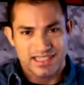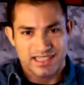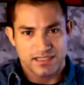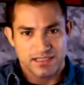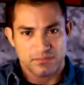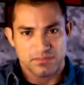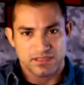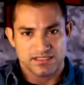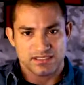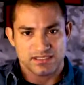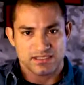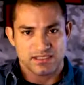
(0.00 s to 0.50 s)

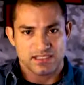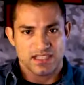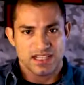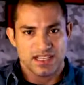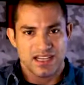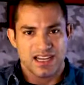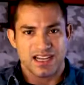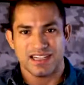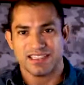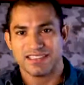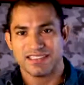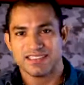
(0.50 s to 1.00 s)
Lembre-se,
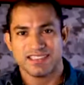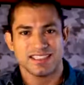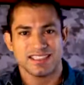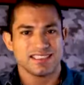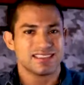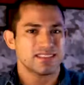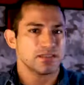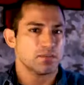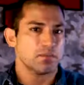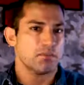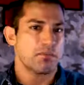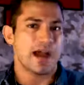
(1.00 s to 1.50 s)

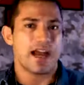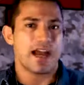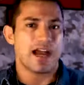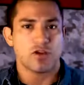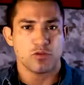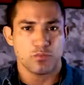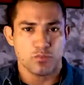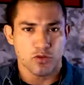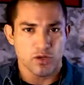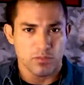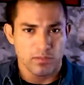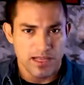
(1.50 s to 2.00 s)

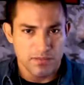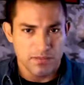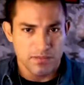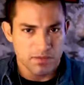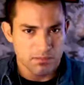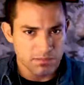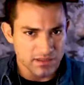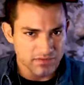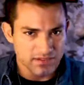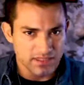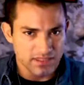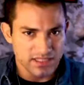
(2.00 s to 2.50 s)
antecipar o problema
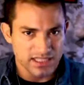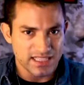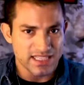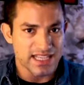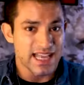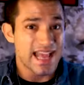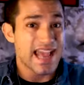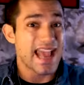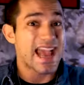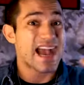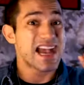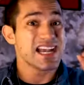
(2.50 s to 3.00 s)
e
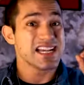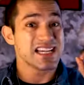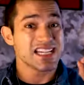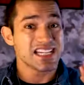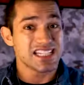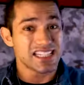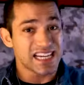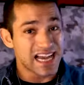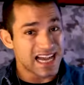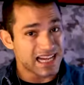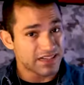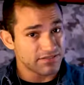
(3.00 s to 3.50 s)
prevenir é a
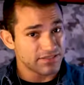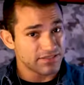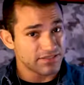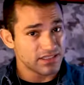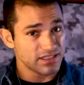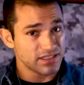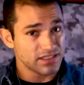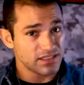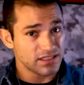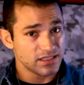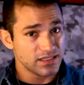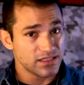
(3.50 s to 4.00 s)

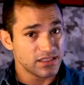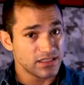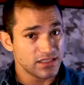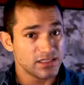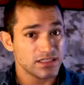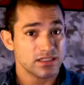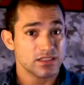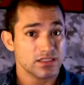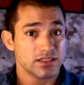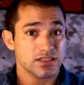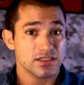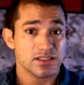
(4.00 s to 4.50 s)
chave
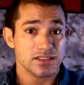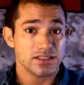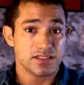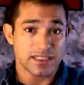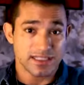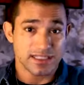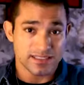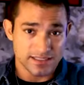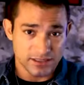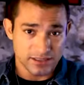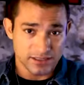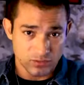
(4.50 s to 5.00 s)

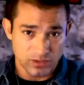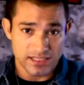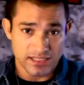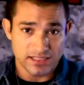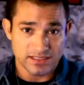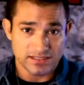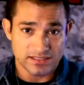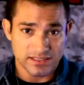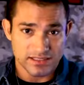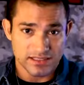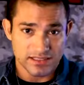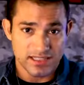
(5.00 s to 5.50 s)
da
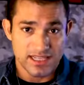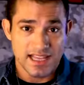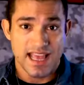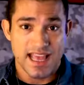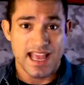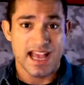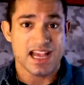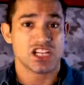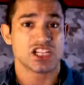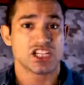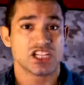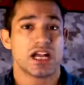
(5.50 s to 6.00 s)
segurança.
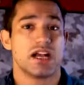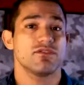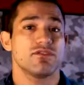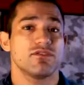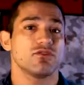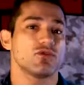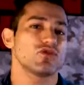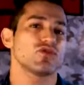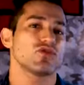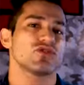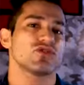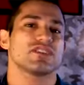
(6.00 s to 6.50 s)
É a
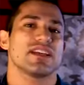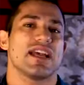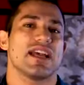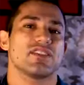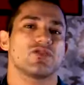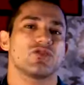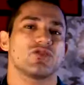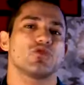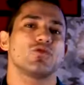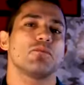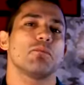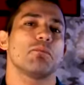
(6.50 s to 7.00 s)
chave do
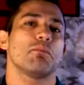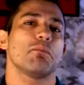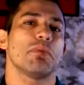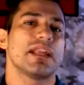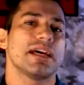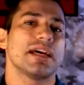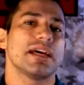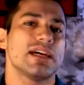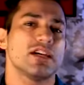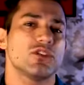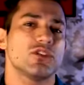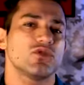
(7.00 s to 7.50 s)
sucesso de um
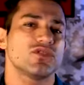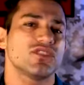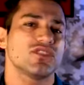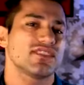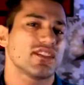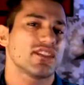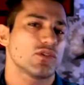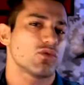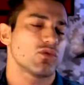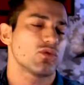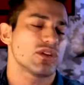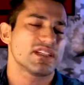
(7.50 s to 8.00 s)
plano de
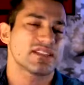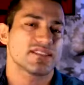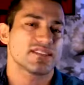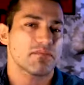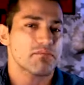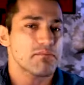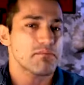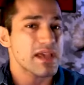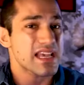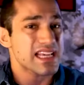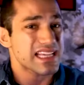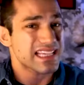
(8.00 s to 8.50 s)

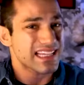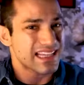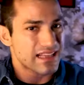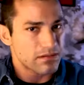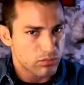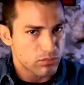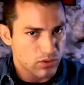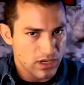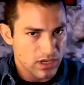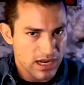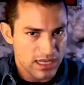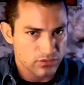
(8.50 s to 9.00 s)
segurança bem
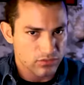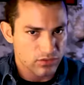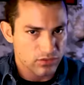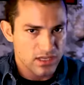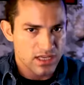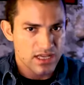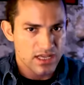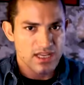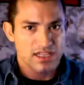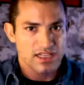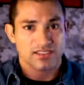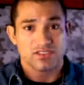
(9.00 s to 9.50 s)
elaborado.
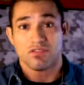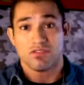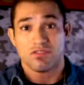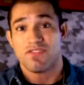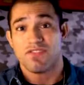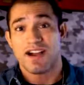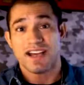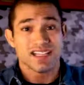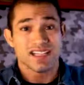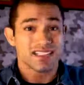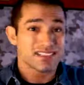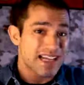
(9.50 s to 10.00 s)
São
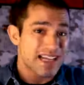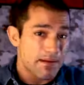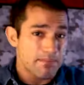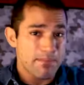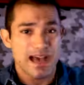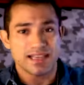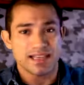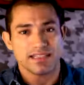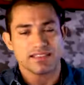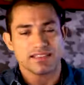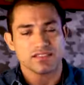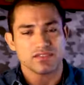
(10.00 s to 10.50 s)
várias
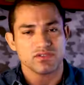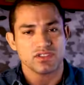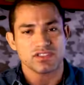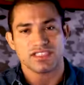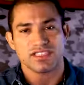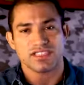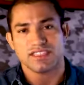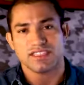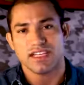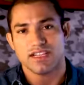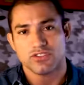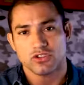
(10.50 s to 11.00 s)
camadas que
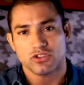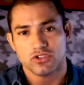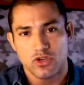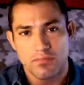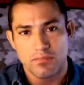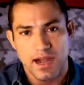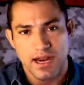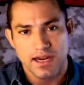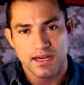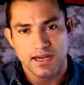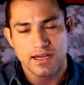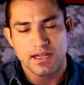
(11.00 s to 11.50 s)
você deve
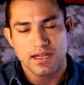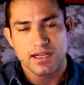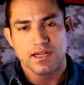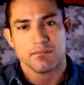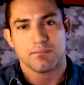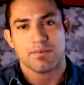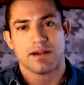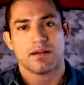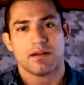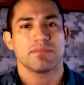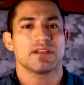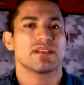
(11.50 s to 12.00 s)
somar
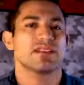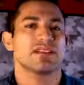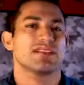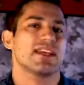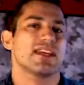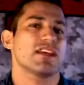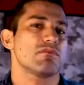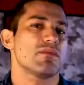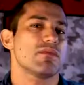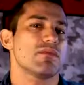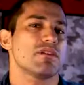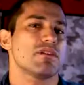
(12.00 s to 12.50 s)
para
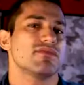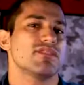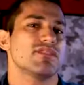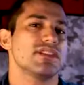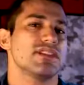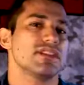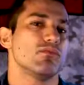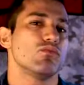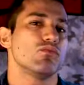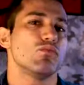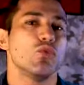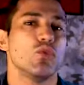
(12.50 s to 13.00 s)
manter uma
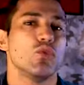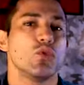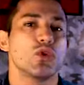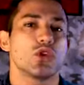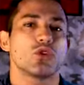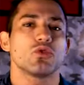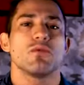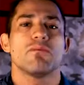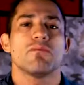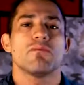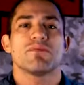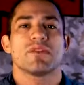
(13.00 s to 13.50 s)
vida
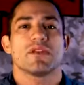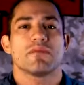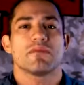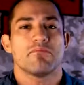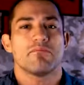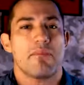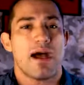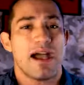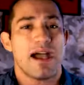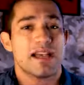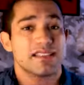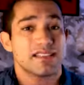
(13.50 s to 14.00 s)
muito
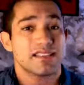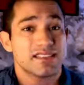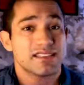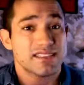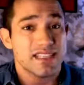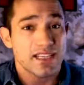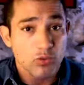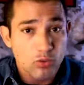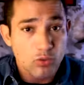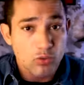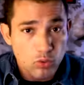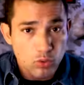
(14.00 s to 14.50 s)
mais
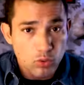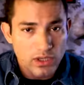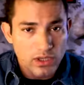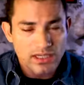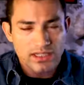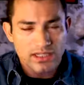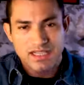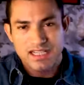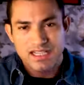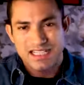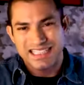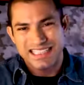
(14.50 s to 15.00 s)

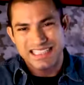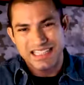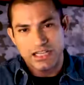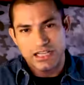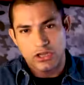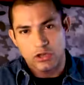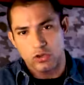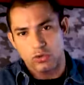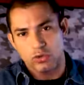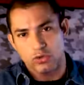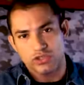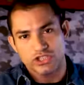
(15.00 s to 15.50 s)
segura e
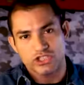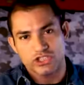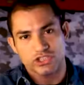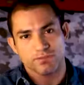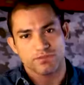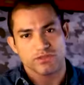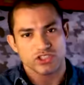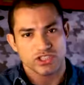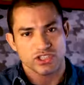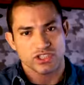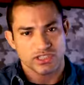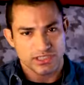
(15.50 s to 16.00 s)

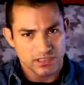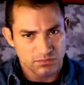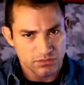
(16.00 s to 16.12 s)
longe de